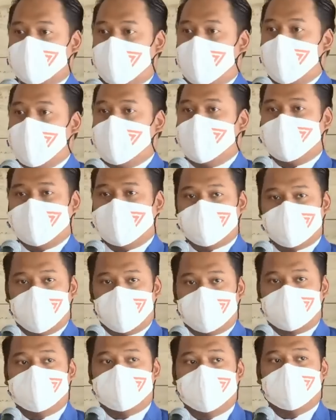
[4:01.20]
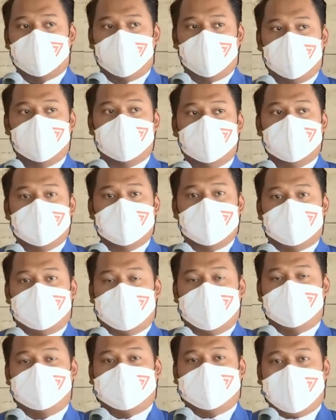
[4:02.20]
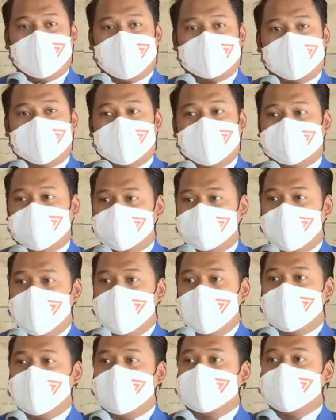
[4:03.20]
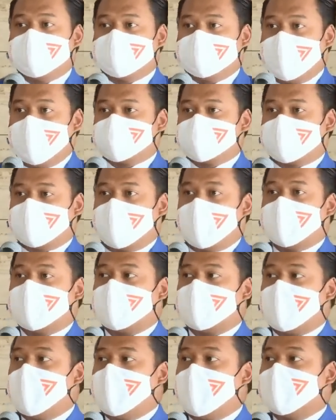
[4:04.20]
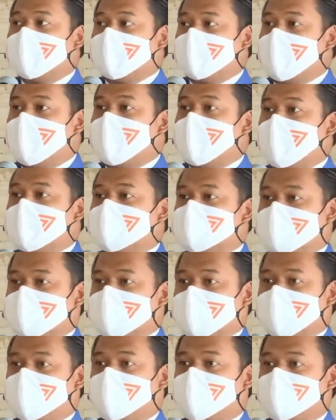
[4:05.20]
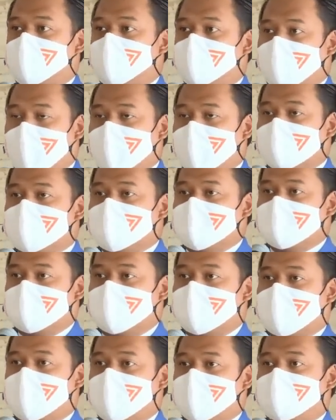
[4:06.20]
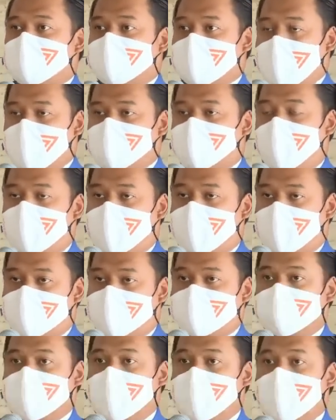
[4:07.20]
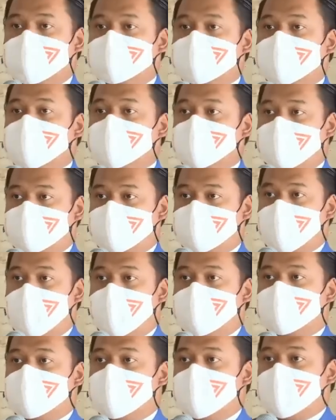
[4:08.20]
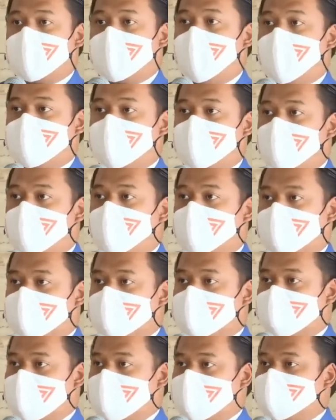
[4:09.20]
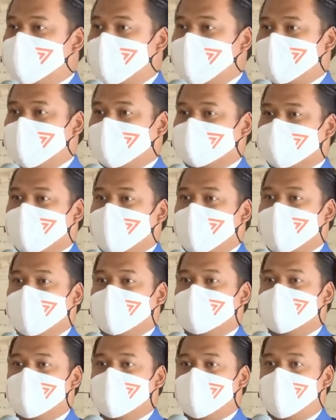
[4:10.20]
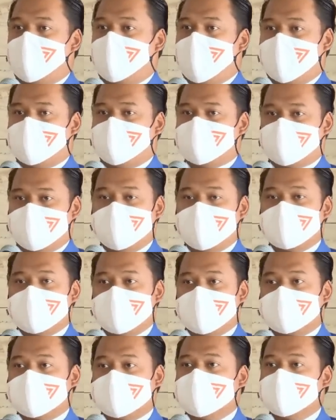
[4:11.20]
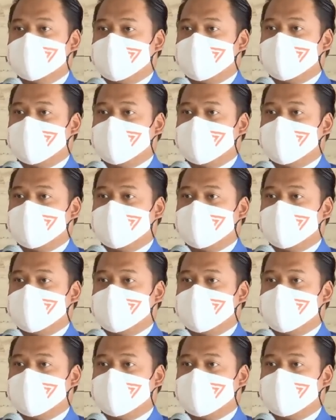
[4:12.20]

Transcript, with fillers: ออก แล้วพลตำรวจเอกสมยศลาออกเลย มันเป็นสัญญาณชัด ซึ่งฟีฟ่าอาจจะมองได้ว่าการเมืองเข้ามาแทรกแซงแล้วก็ขยี้ประเด็นต่อ นะครับ